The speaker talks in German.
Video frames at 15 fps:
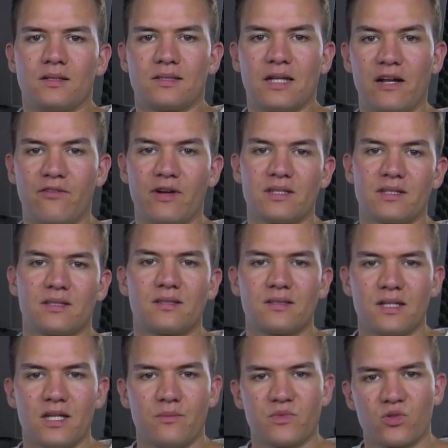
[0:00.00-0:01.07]
Teilweise ist
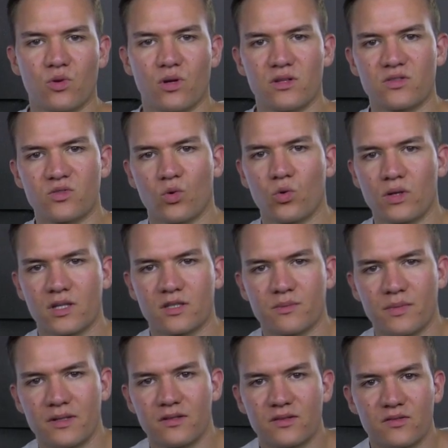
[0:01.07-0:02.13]
es eben sogar so,
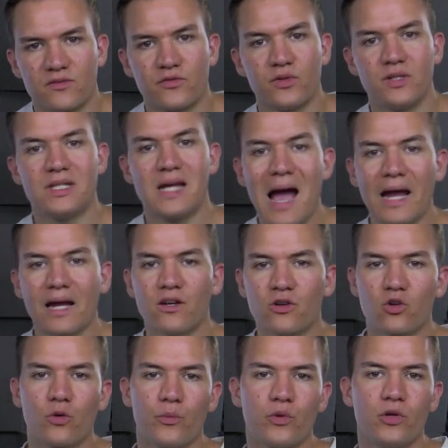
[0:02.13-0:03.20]
dass man für die
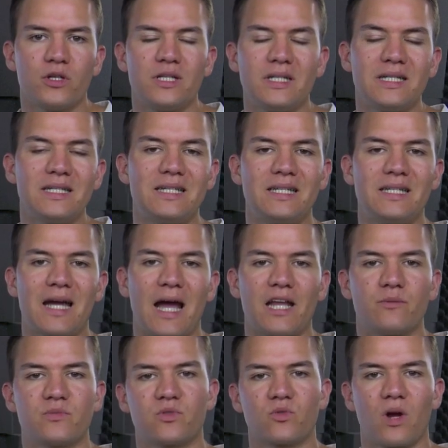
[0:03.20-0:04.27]
eigene Community, die
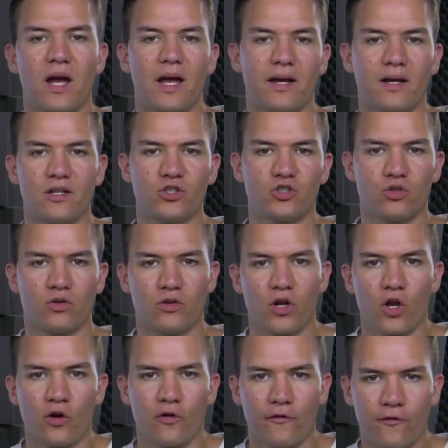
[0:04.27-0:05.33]
einem sogar eigentlich schon
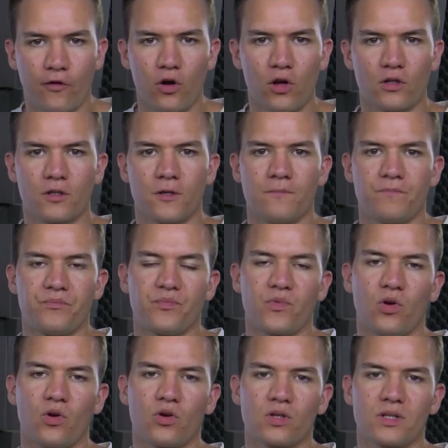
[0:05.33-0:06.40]
folgt,
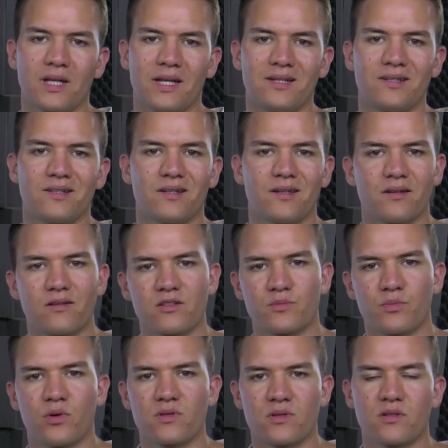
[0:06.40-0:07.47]
noch dann äh,
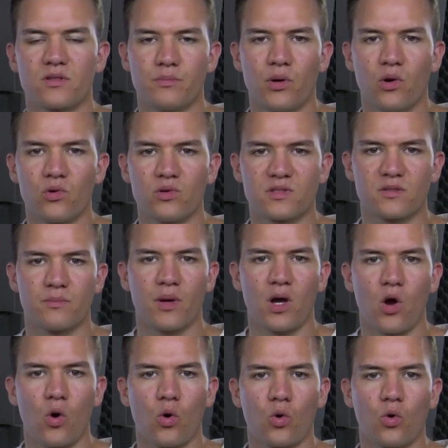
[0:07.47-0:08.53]
gesponserte Posts
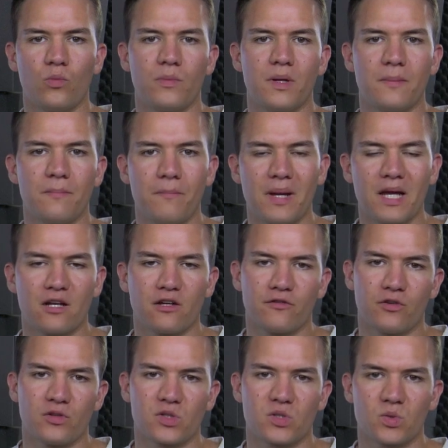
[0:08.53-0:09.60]
braucht, um mehr
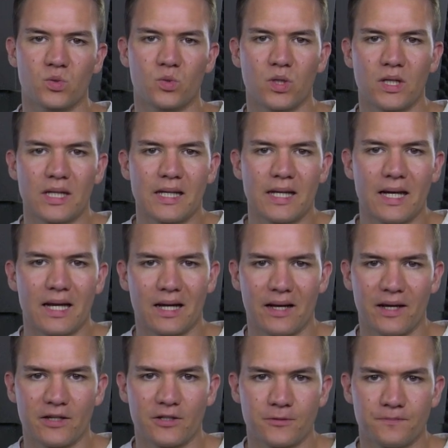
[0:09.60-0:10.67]
davon zu
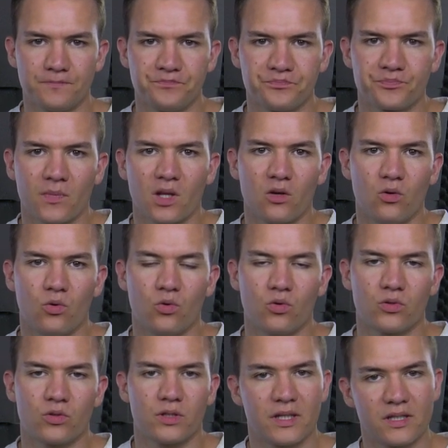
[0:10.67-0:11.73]
erreichen.
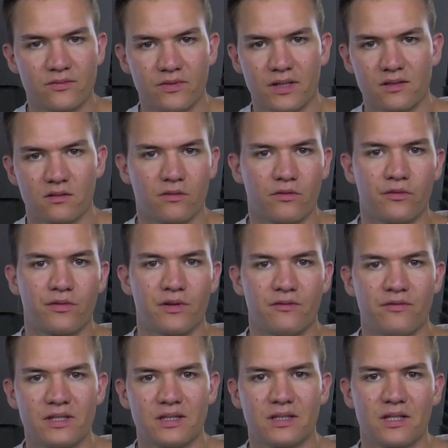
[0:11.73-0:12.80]
Und äh, deswegen ist es auf jeden
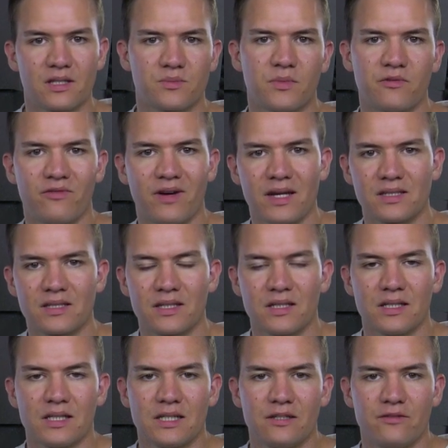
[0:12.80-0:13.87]
Fall wichtig, dass man weiß,
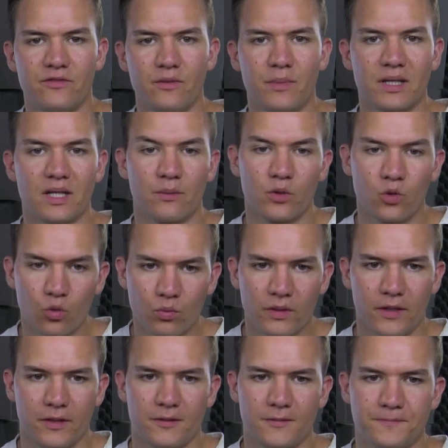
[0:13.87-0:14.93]
wie man damit
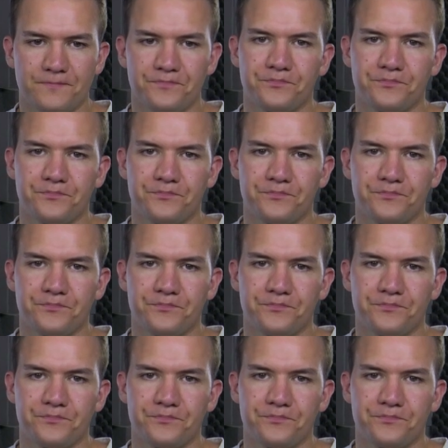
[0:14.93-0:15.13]
umgeht.